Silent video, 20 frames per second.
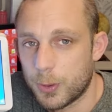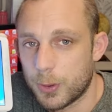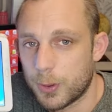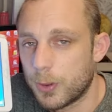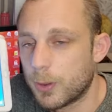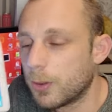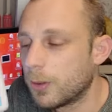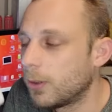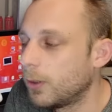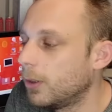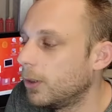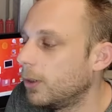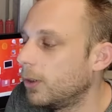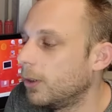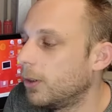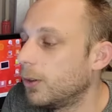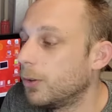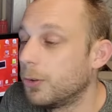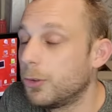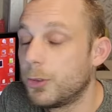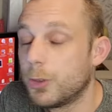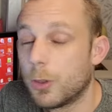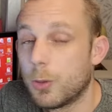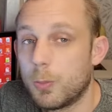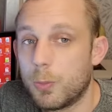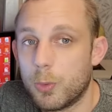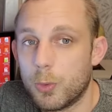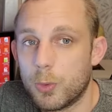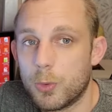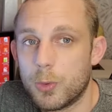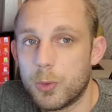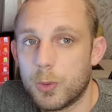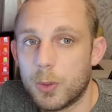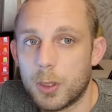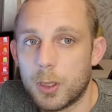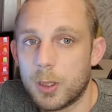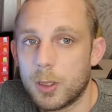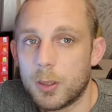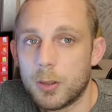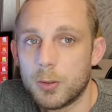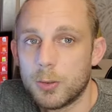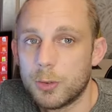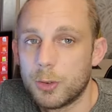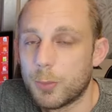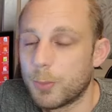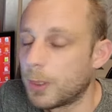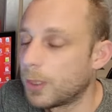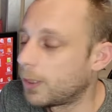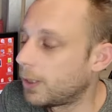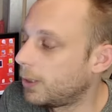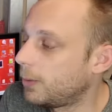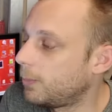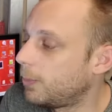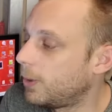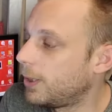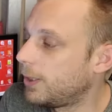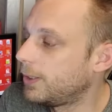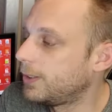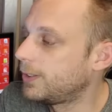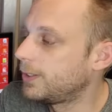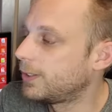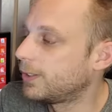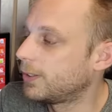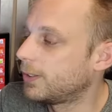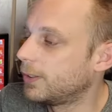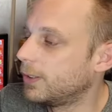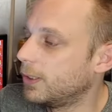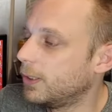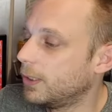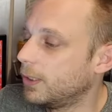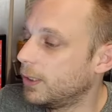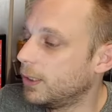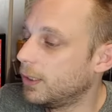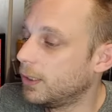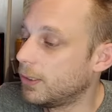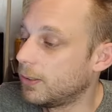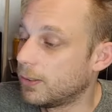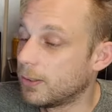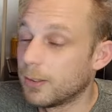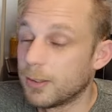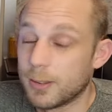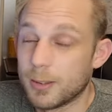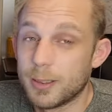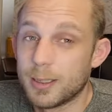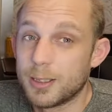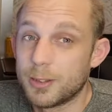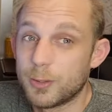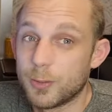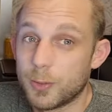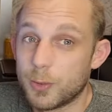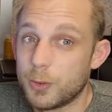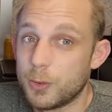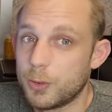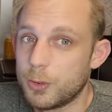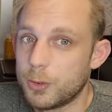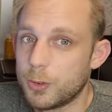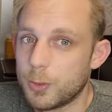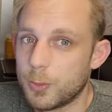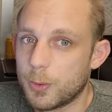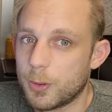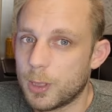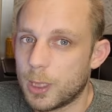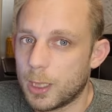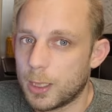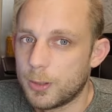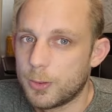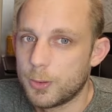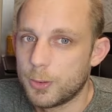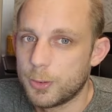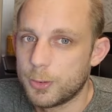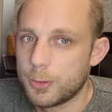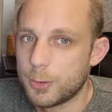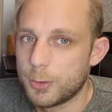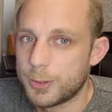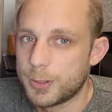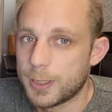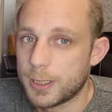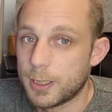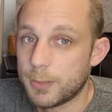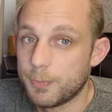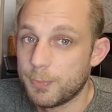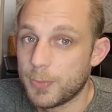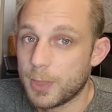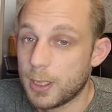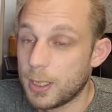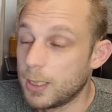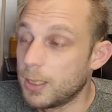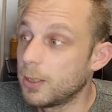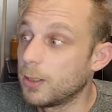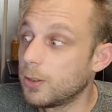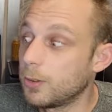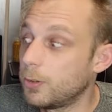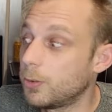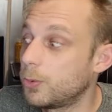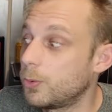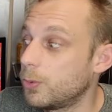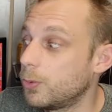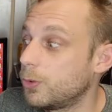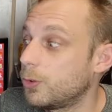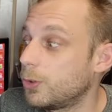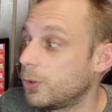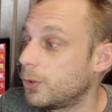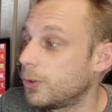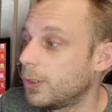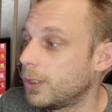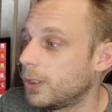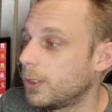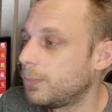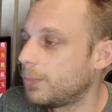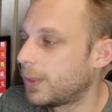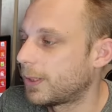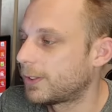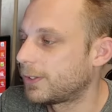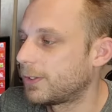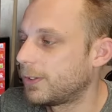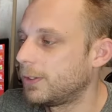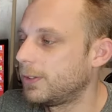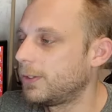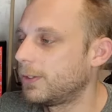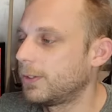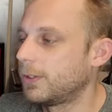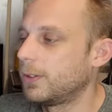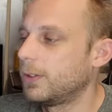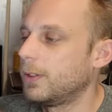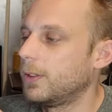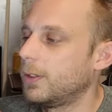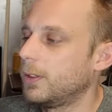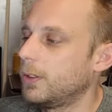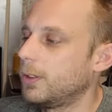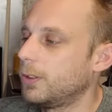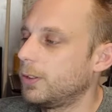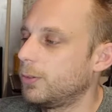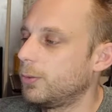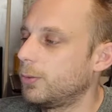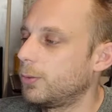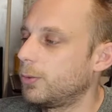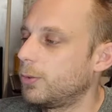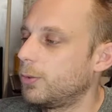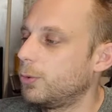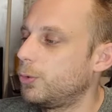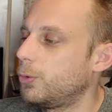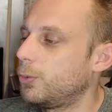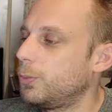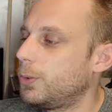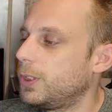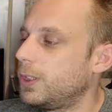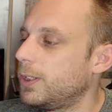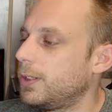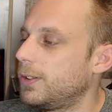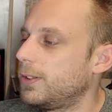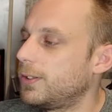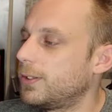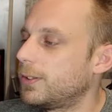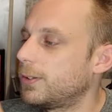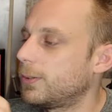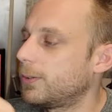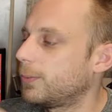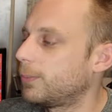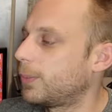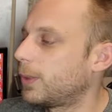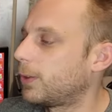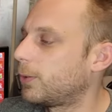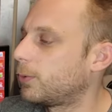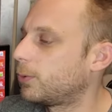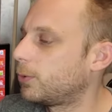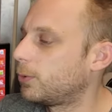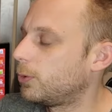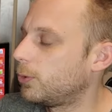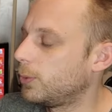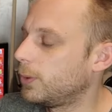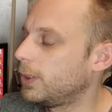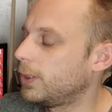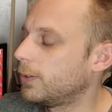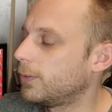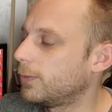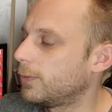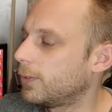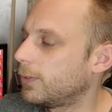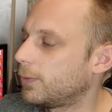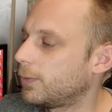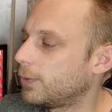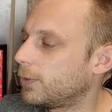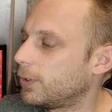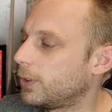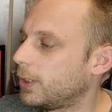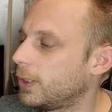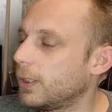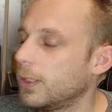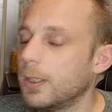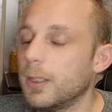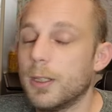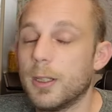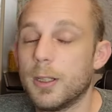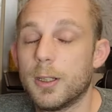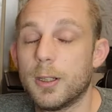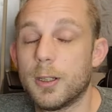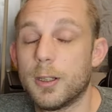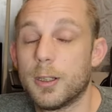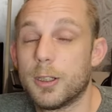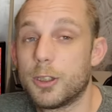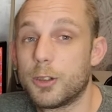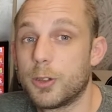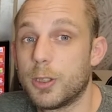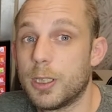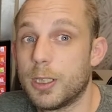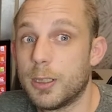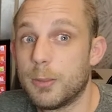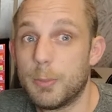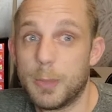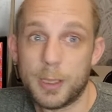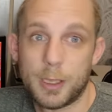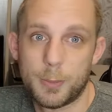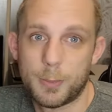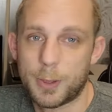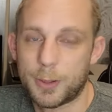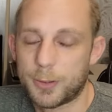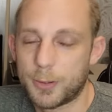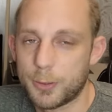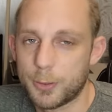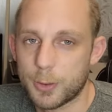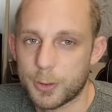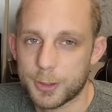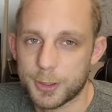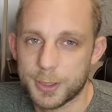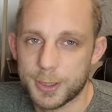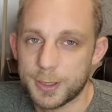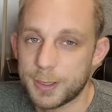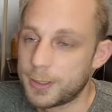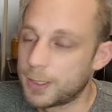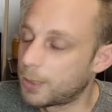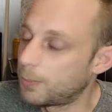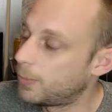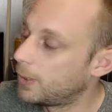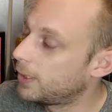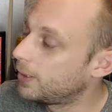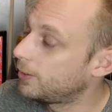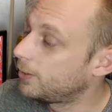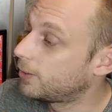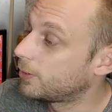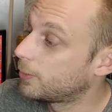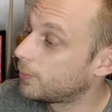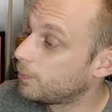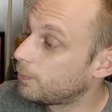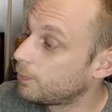euh, euh, sur le Bon Coin ou sur Marketplace, qui sont vendues justement à cause de ça. Et du coup, je connais des personnes, donc YouTube Kids, par contre, lui, va fonctionner. je connais bah, des personnes qui ont acheté des tablettes